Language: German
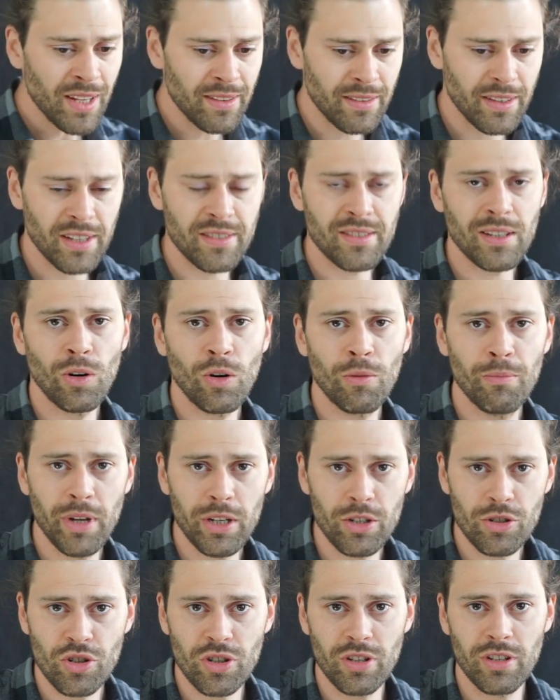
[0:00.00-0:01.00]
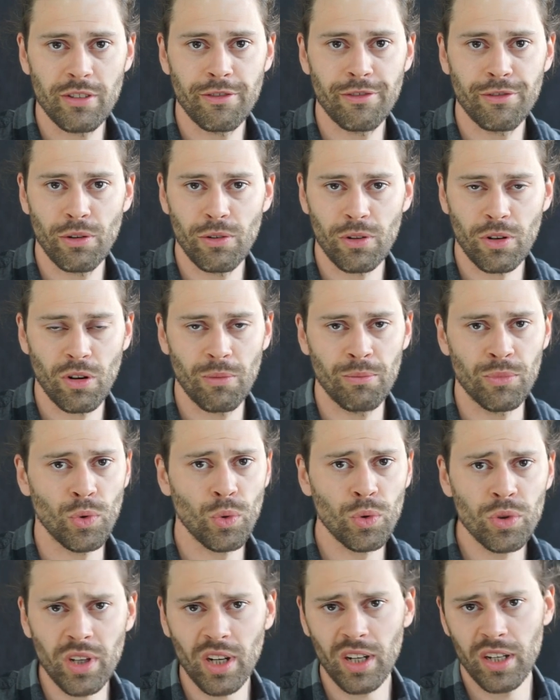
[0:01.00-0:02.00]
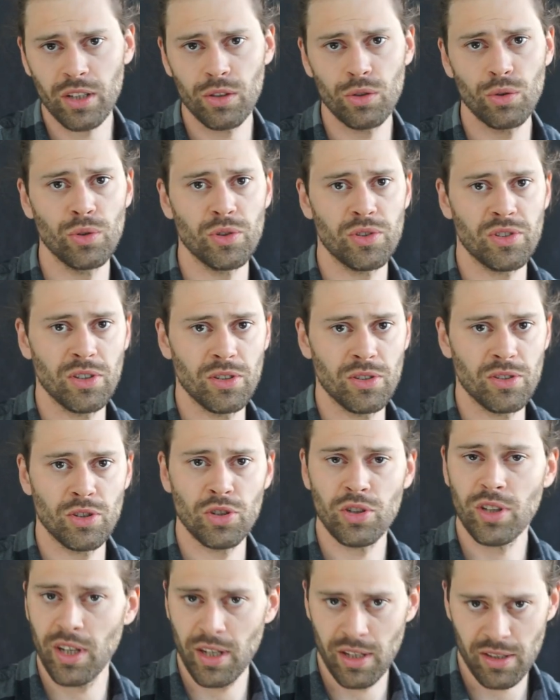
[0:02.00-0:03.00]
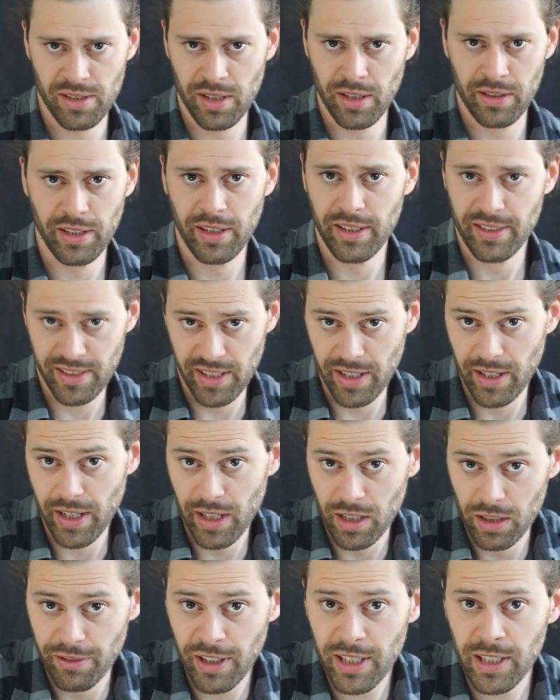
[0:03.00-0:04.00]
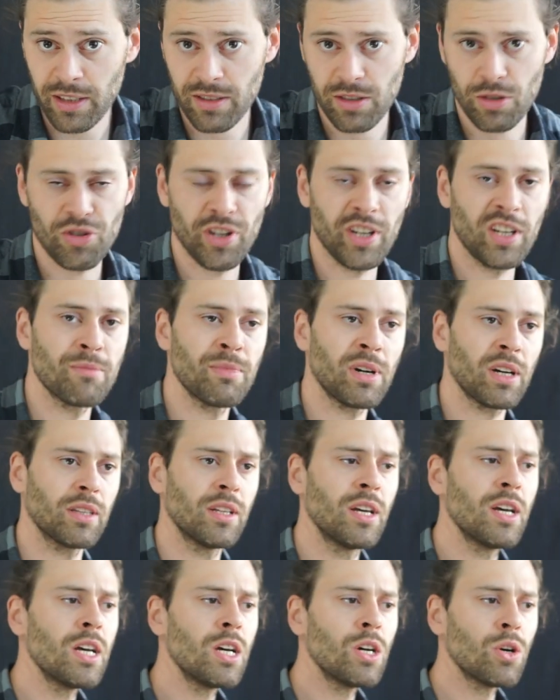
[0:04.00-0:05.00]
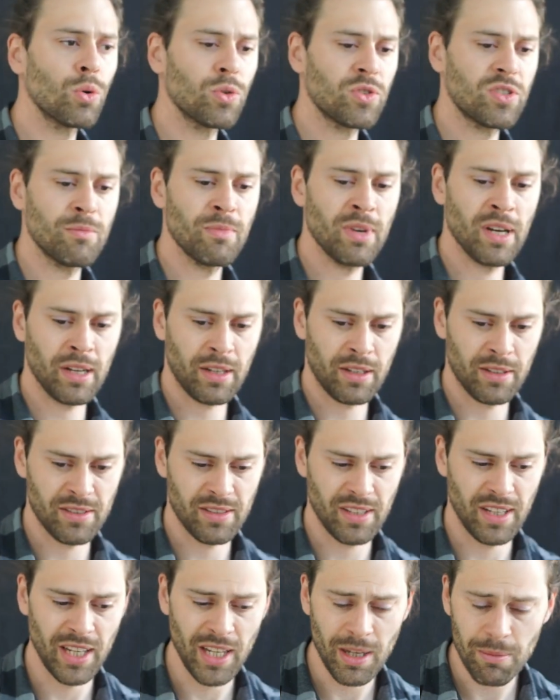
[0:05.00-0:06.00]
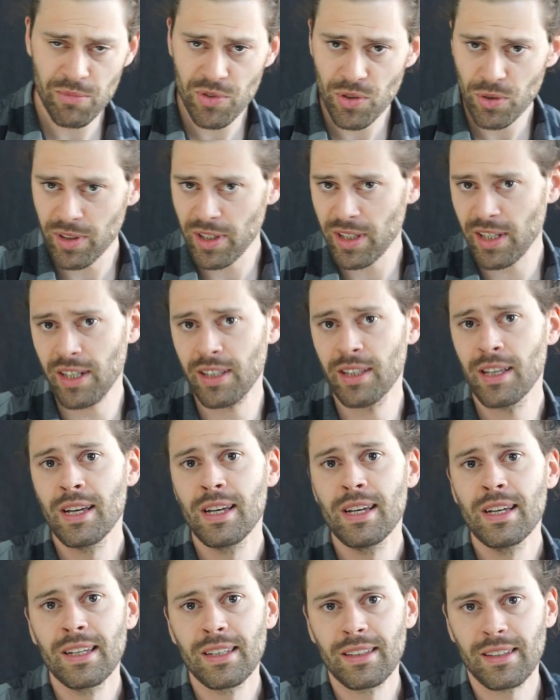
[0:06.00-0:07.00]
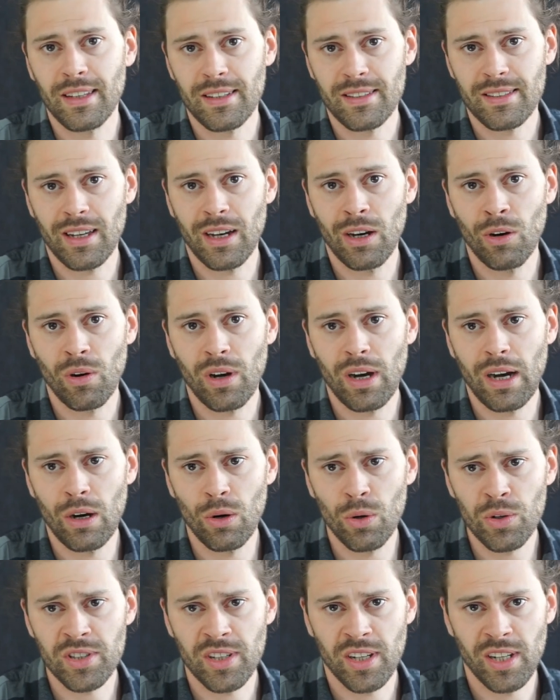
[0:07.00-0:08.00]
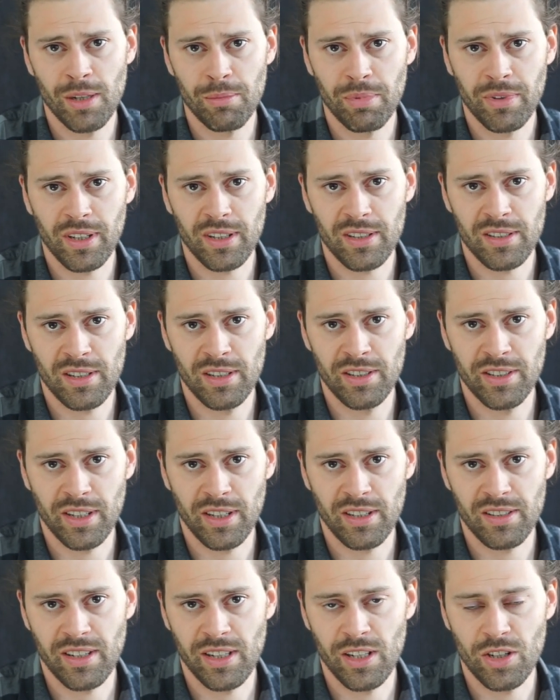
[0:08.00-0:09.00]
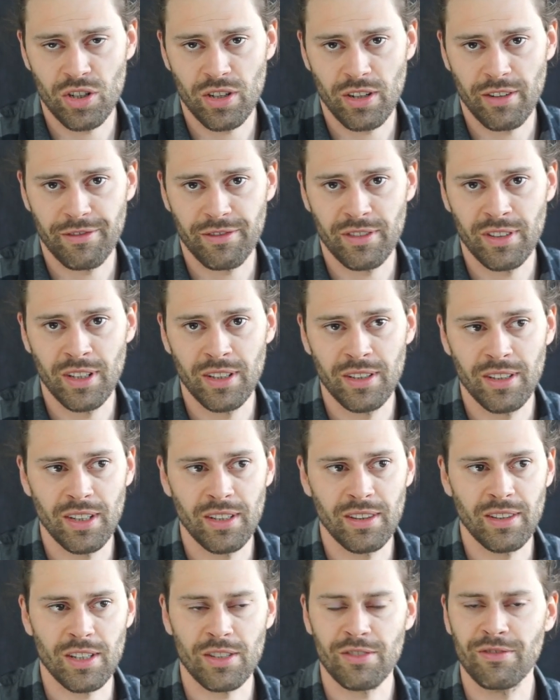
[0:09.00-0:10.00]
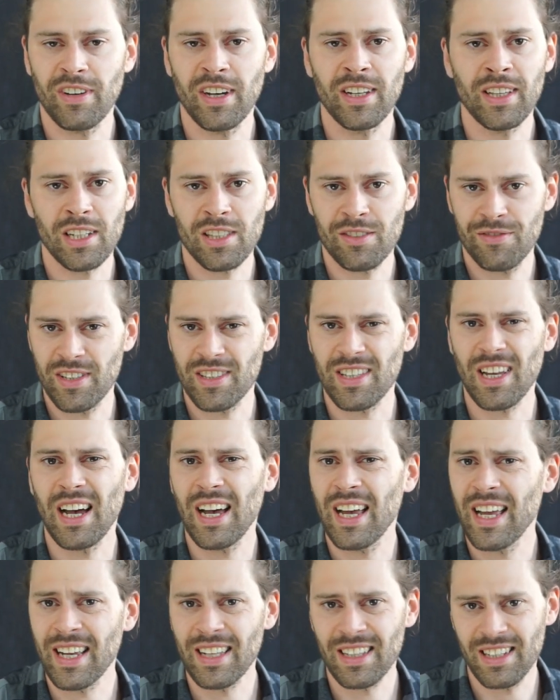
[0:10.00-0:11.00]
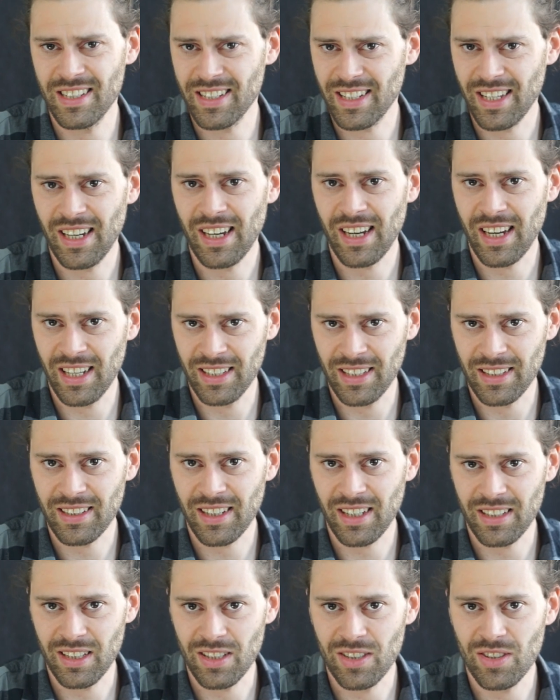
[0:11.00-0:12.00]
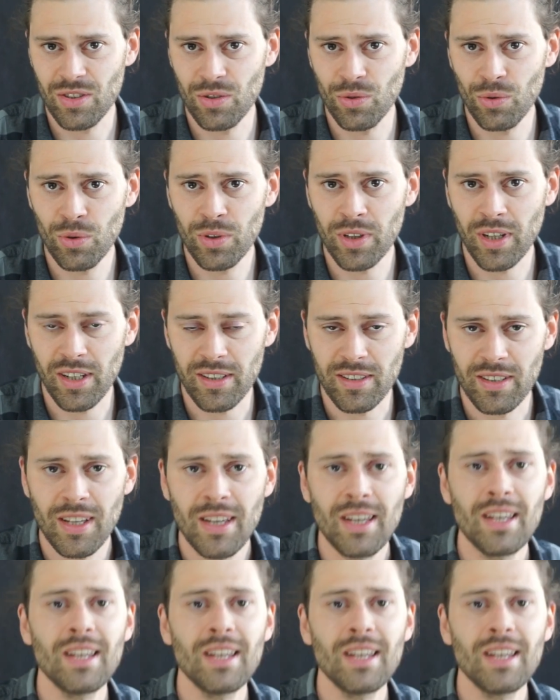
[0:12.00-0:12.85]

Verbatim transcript: dass auch Menschen, die vollkommen unreligiös sind, sich gegenseitig sehr gerne Weihnachtsgeschenke machen. Und sie merken es ebenso daran, dass auch außerhalb christlicher Gesellschaften, in denen das Weihnachtsfest eigentlich gar keine Tradition hat,